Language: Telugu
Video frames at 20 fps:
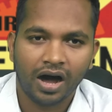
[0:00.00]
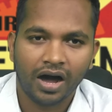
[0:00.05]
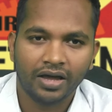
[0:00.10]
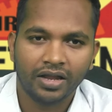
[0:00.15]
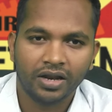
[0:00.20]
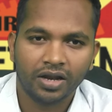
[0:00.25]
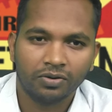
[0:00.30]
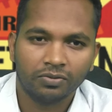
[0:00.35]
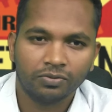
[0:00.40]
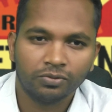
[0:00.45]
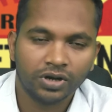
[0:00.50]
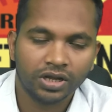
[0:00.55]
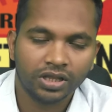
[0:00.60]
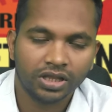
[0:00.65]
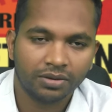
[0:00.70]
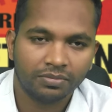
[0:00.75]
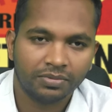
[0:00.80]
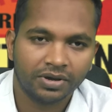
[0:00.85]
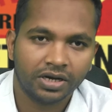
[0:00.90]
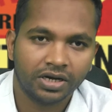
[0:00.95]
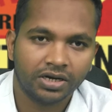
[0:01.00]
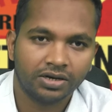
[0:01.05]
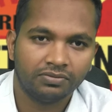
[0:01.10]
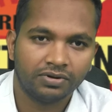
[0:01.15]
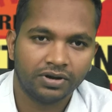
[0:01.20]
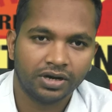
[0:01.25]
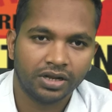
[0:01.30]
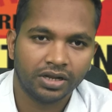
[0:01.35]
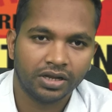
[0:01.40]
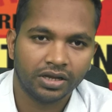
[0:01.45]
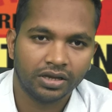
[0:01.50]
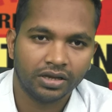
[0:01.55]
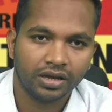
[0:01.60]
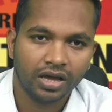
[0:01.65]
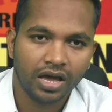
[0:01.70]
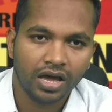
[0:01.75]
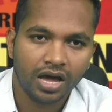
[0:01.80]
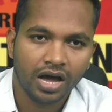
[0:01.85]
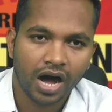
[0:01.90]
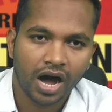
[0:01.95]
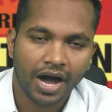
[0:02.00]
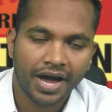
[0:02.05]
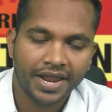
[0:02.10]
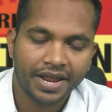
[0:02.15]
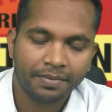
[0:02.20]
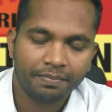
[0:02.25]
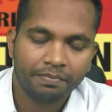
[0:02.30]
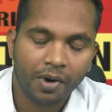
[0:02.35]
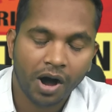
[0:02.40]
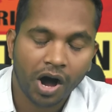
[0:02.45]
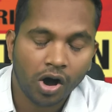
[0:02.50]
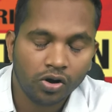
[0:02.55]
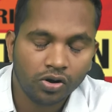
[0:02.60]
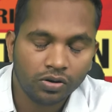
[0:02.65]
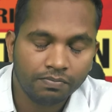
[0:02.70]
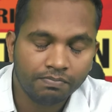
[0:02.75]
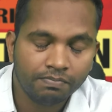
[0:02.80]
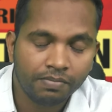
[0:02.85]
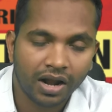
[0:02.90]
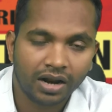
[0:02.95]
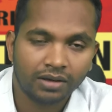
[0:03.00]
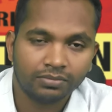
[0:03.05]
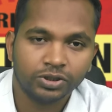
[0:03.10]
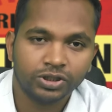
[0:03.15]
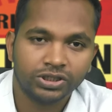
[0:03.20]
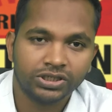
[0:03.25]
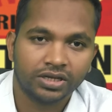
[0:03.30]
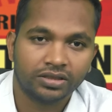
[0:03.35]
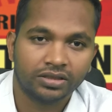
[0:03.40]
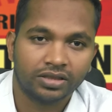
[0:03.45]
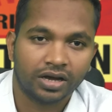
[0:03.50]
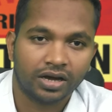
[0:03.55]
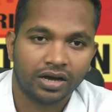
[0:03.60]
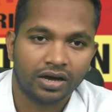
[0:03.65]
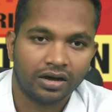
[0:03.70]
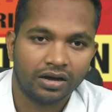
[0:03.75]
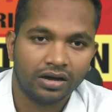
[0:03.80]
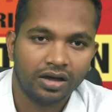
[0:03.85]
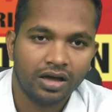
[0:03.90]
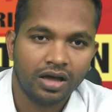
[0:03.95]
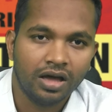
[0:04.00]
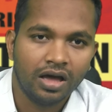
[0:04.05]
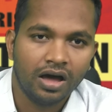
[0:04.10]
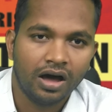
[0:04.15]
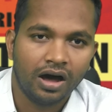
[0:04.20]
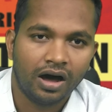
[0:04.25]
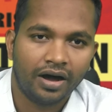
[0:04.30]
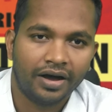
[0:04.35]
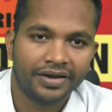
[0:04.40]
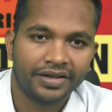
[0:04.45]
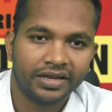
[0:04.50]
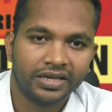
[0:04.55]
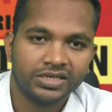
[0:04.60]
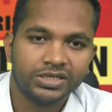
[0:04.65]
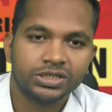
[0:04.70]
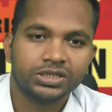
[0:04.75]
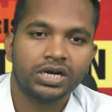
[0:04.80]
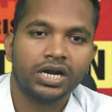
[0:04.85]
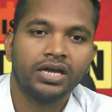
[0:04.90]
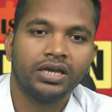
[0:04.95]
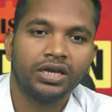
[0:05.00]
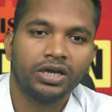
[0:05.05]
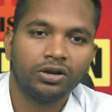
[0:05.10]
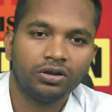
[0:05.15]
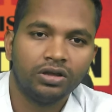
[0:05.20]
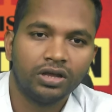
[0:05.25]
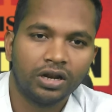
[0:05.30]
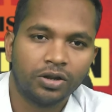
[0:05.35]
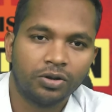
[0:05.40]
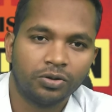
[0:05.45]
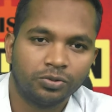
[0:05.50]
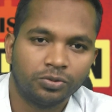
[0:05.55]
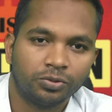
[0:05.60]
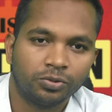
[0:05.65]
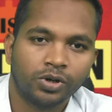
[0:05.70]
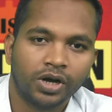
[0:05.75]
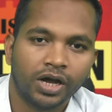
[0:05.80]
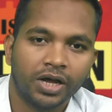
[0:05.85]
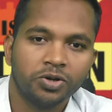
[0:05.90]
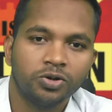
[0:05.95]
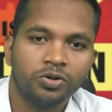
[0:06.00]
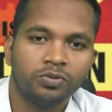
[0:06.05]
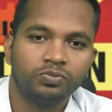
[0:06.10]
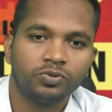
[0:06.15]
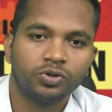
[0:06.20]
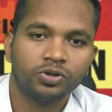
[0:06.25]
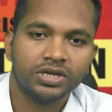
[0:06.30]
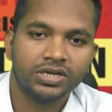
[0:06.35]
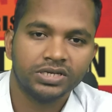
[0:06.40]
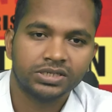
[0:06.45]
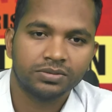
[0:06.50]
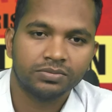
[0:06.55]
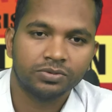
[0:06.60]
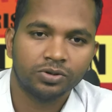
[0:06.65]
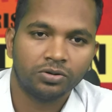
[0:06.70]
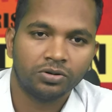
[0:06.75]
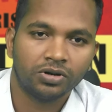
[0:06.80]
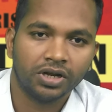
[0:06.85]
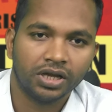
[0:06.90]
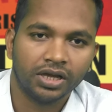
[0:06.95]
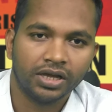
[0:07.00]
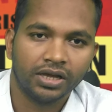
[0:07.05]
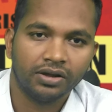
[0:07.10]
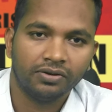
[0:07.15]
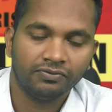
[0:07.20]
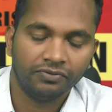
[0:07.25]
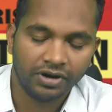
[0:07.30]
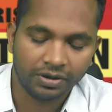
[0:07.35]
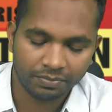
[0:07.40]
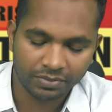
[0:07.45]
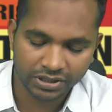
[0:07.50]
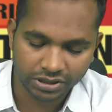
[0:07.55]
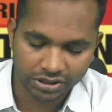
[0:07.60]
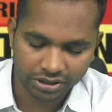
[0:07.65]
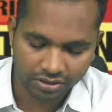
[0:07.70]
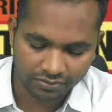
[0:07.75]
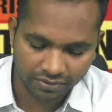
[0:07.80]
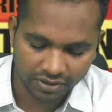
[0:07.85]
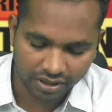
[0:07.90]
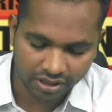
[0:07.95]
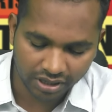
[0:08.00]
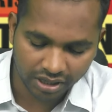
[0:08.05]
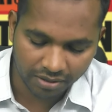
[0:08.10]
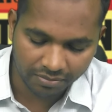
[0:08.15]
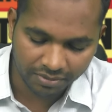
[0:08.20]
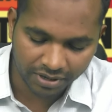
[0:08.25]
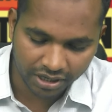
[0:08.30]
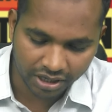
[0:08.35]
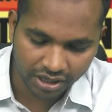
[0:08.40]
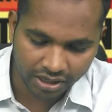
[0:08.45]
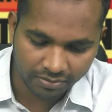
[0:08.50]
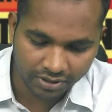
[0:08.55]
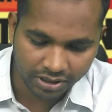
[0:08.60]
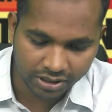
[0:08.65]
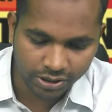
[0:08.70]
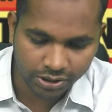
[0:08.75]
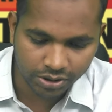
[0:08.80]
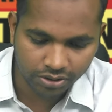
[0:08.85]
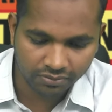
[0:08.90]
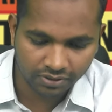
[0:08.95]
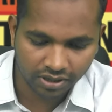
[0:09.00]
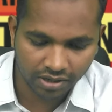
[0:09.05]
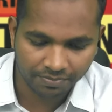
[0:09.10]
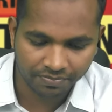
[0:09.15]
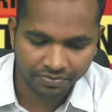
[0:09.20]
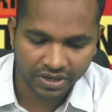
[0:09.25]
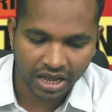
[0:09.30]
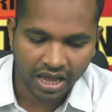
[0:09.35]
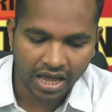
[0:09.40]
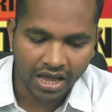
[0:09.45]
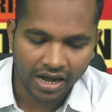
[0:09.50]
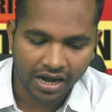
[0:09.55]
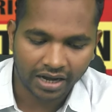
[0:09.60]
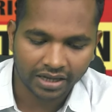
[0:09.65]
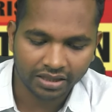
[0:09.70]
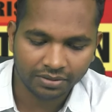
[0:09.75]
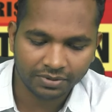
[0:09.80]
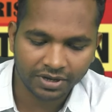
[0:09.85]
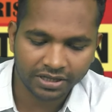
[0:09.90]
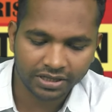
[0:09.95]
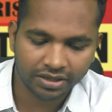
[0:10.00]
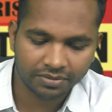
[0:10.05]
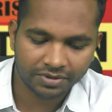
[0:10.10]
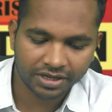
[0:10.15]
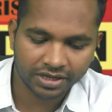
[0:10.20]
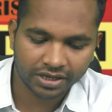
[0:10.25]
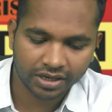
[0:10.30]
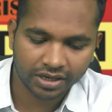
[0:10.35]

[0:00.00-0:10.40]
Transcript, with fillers: ఆయన ఉన్నతమైనటువంటి ఆయన బాహుబలము చేత ఆయన ఇస్రాయేలీలను ఐగుప్తు దేశం నుండి విడిపించిన వాడిగా మనం గమనిస్తూ ఉన్నాం అంత మాత్రమే